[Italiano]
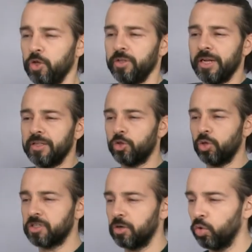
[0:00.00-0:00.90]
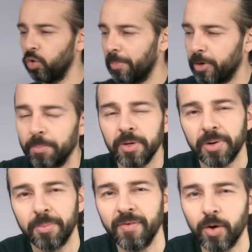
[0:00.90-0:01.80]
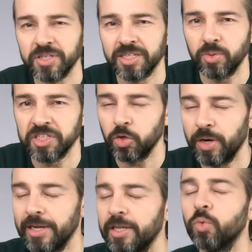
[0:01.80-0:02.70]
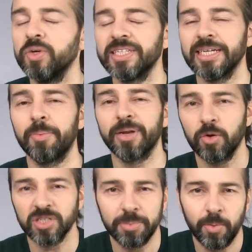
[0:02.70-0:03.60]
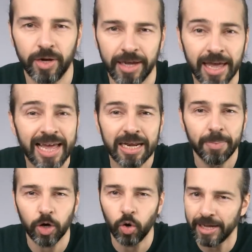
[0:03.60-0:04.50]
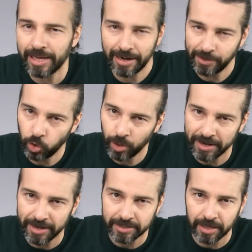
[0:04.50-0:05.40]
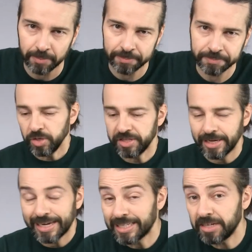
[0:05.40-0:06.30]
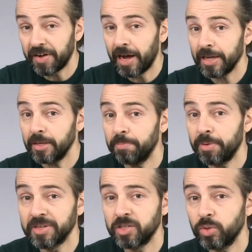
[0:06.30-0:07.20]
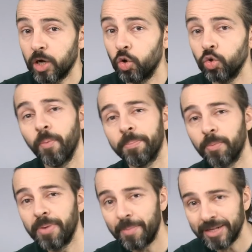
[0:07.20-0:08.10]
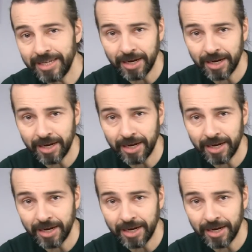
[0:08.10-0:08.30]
voglio andare dritto al sodo ora, però mi premeva questa questione linguistica perché lo sappiamo che le parole creano la realtà. Quindi, che si fa in prima seduta con un problema di